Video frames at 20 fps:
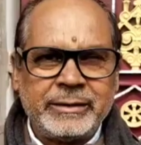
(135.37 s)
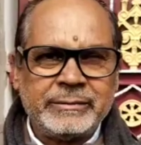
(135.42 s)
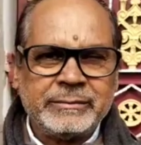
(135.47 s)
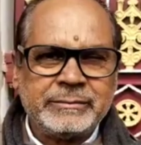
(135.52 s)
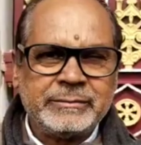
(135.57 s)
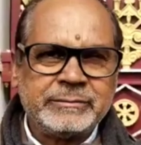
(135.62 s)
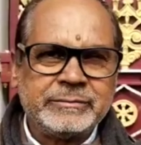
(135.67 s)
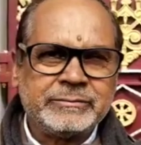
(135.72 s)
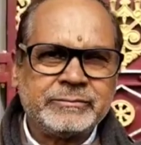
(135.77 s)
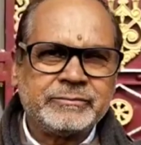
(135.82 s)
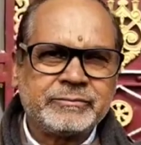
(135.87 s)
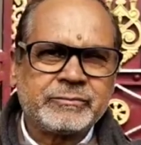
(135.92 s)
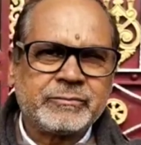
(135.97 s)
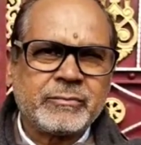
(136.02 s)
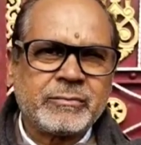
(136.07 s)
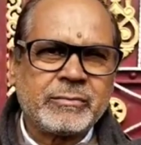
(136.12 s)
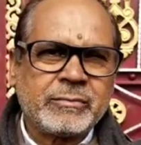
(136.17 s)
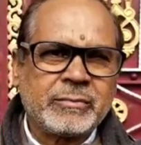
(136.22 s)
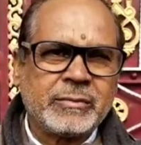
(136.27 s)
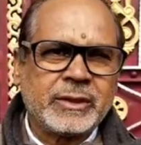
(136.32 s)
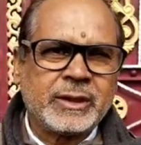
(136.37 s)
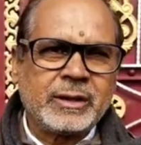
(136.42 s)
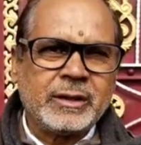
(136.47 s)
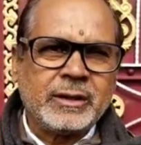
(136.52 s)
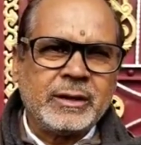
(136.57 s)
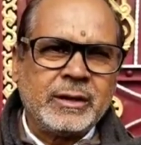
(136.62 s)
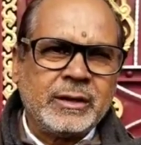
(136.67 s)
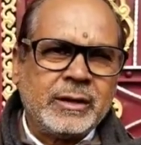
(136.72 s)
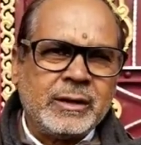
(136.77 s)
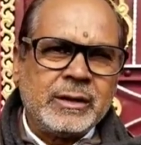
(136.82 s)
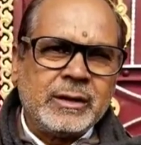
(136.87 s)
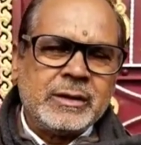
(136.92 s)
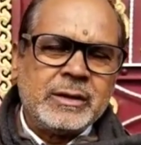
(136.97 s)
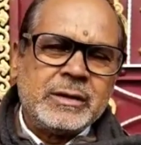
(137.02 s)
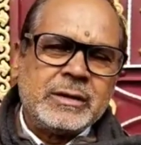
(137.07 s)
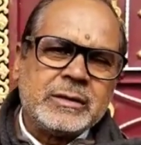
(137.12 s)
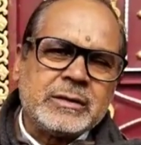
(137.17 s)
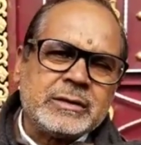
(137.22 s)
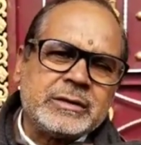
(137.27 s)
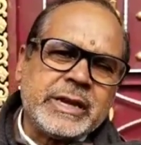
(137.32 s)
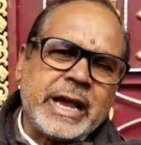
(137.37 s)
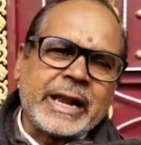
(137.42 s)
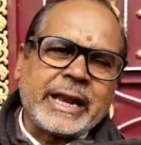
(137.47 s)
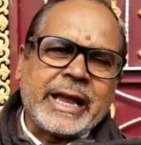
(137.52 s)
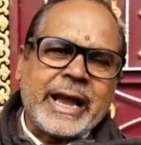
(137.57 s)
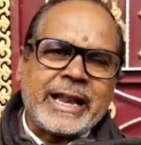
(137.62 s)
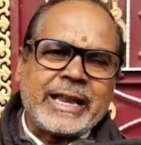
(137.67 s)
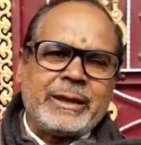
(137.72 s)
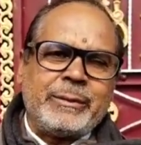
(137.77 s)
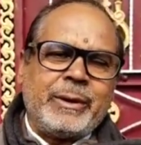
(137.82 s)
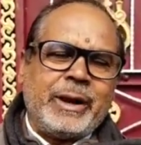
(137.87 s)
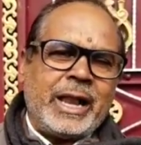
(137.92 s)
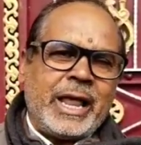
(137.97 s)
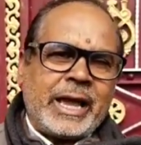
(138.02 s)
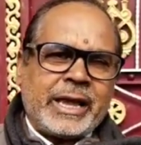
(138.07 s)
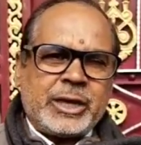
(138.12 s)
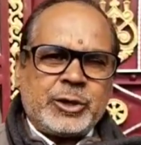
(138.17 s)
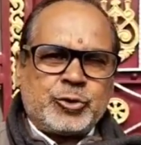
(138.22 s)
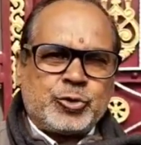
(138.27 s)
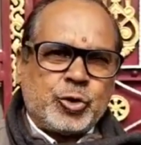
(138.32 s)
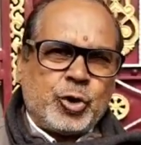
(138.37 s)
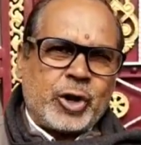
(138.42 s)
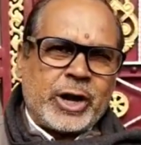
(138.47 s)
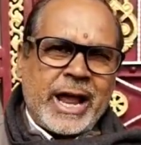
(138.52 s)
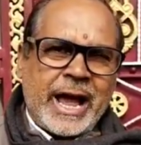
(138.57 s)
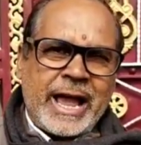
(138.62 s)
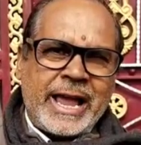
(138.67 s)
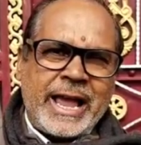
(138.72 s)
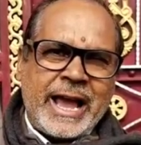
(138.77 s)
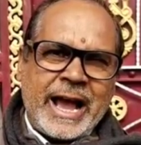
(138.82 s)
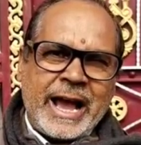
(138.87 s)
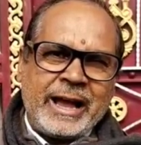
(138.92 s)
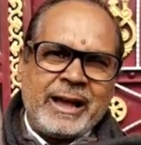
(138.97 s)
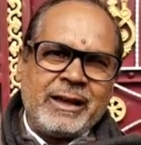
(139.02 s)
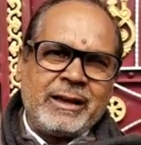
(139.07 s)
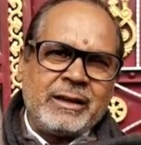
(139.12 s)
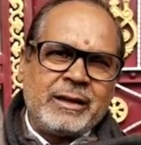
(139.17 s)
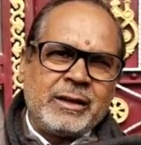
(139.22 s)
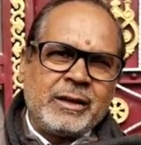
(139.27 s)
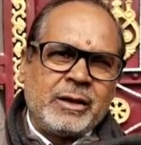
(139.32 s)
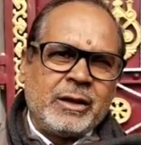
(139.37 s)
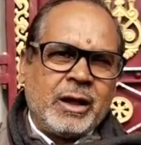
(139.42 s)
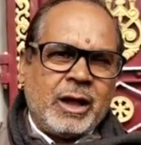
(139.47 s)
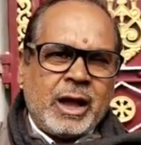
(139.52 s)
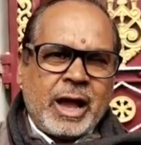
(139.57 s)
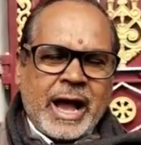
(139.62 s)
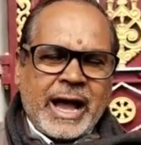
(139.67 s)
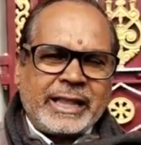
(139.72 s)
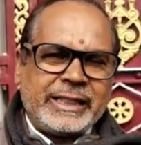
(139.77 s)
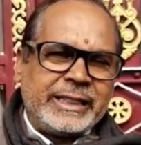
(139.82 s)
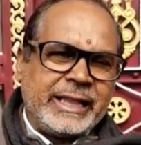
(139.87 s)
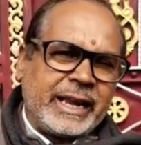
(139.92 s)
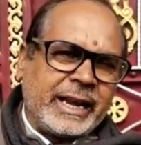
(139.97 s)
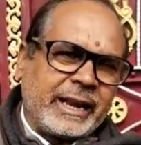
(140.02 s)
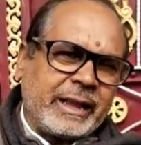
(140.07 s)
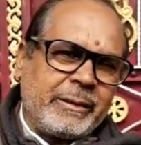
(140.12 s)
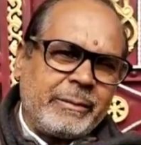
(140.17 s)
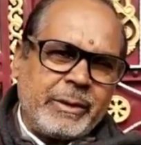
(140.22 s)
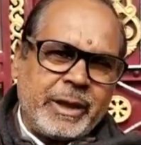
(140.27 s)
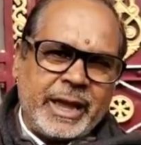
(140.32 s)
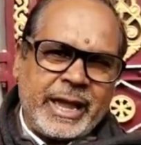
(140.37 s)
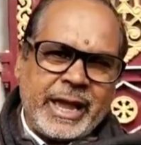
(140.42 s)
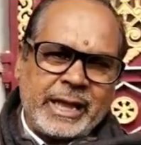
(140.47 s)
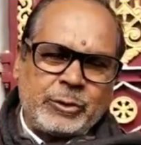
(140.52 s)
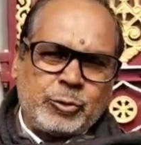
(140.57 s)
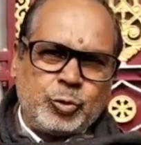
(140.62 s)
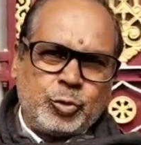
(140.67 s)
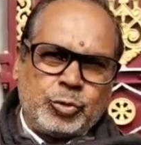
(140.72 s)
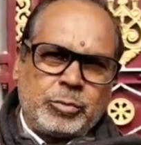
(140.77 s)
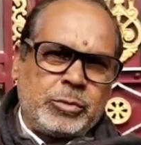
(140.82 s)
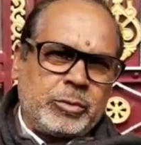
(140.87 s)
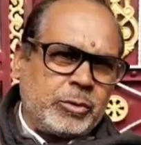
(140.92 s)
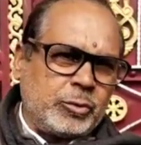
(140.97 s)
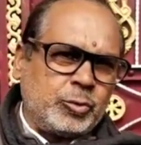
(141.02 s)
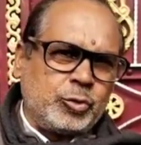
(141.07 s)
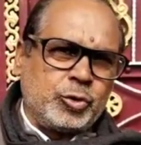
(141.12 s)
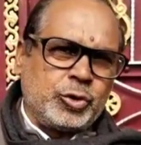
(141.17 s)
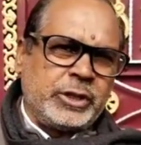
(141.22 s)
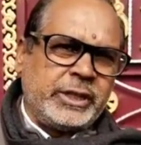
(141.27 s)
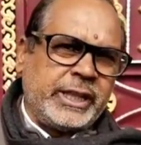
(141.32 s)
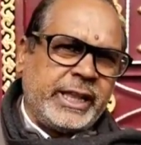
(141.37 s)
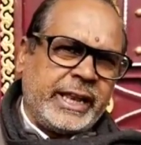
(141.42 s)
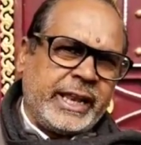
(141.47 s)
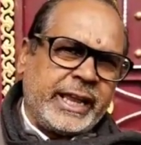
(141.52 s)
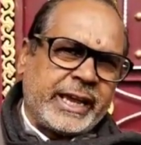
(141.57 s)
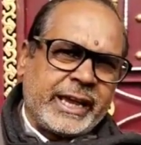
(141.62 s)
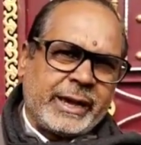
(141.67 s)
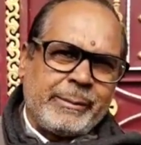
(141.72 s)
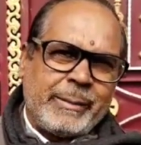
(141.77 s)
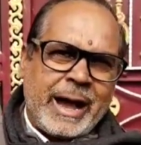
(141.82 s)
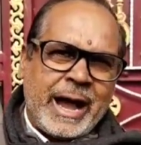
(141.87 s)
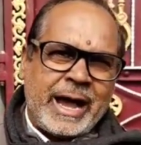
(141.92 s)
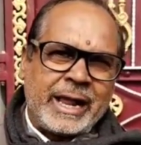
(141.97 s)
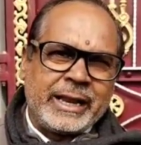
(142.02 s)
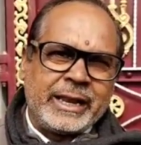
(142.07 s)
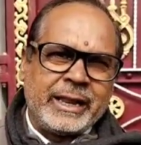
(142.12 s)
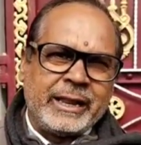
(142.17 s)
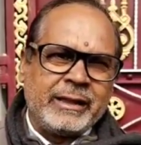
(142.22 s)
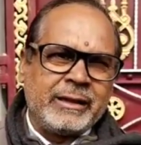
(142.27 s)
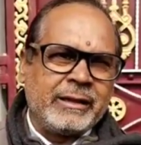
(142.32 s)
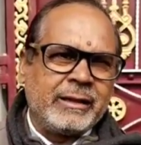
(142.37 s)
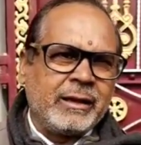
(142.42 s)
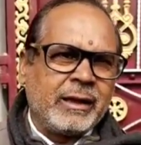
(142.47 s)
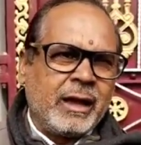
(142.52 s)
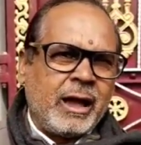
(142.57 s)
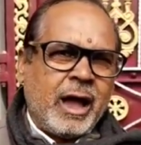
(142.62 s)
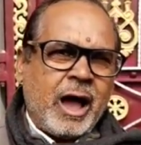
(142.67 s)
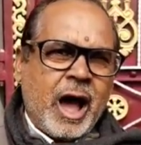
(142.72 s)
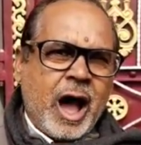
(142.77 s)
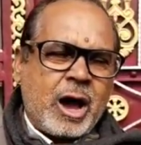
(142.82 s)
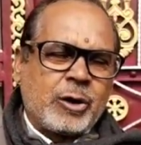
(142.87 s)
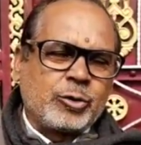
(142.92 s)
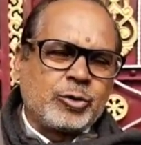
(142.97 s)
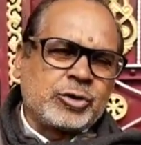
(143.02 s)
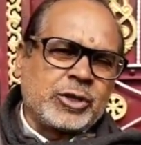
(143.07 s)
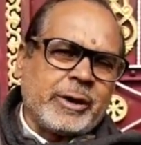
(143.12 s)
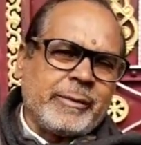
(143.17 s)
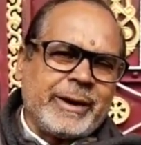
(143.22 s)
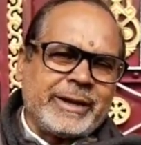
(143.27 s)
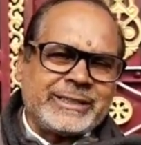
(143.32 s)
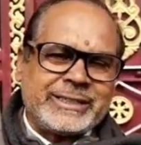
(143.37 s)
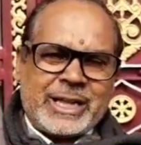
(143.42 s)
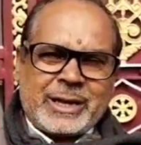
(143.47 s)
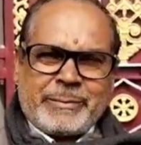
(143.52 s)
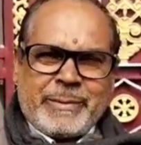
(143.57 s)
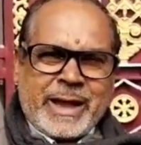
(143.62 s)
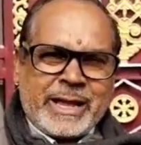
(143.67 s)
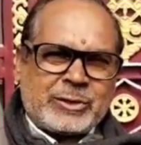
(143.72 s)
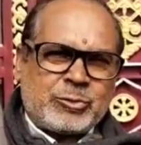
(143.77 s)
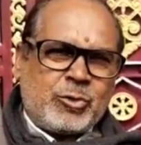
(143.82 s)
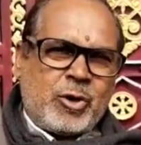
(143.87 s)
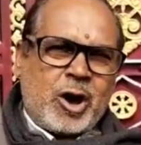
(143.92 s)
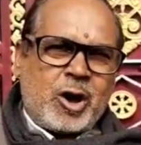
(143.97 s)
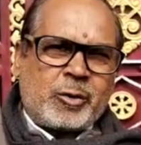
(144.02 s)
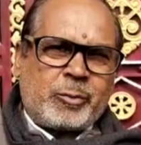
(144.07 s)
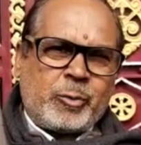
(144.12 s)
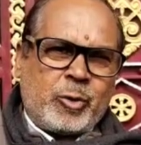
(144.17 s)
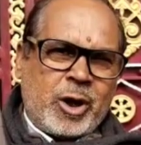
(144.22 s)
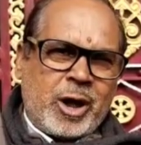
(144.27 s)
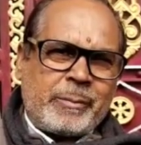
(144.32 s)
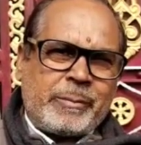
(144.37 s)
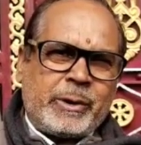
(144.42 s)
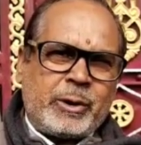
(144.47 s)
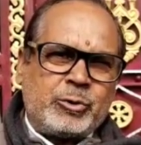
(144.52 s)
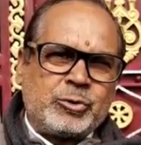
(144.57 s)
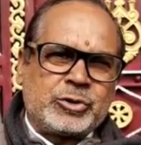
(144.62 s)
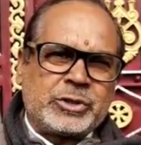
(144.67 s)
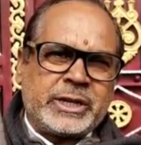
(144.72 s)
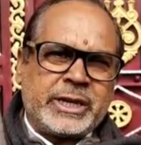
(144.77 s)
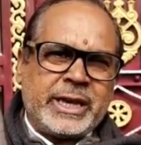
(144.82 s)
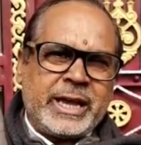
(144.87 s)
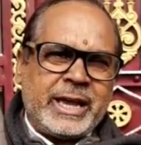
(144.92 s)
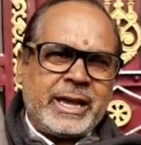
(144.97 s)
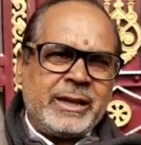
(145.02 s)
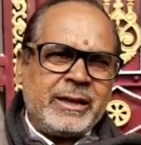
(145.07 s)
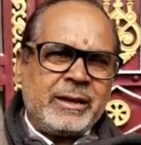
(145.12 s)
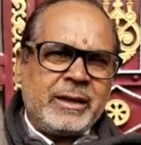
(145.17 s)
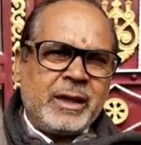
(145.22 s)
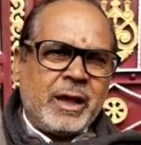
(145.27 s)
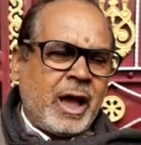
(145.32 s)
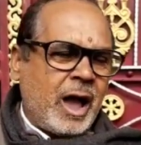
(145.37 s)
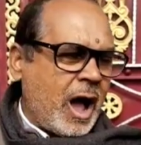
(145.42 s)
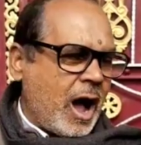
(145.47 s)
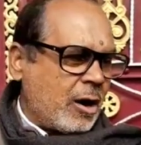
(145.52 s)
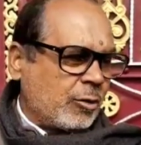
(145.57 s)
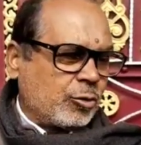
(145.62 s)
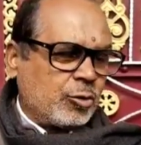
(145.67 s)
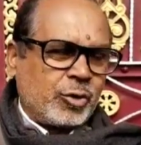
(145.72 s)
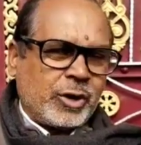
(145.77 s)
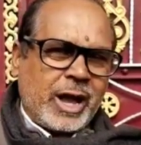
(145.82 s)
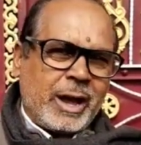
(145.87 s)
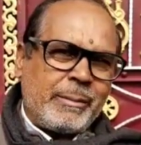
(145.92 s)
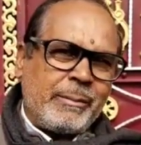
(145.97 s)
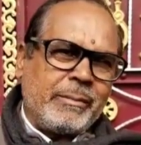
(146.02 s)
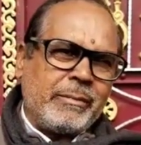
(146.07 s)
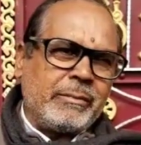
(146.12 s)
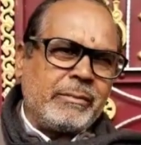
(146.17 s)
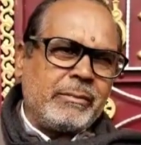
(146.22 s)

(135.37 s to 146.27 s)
की की जानकारी मिली चाचा जानकारी मिला कि चोर आया आ, हाँ। अंदर गया दूध देने के बहाने हाँ। और उसके बाद चार पांच को और वहाँ पहुँच गया और उनका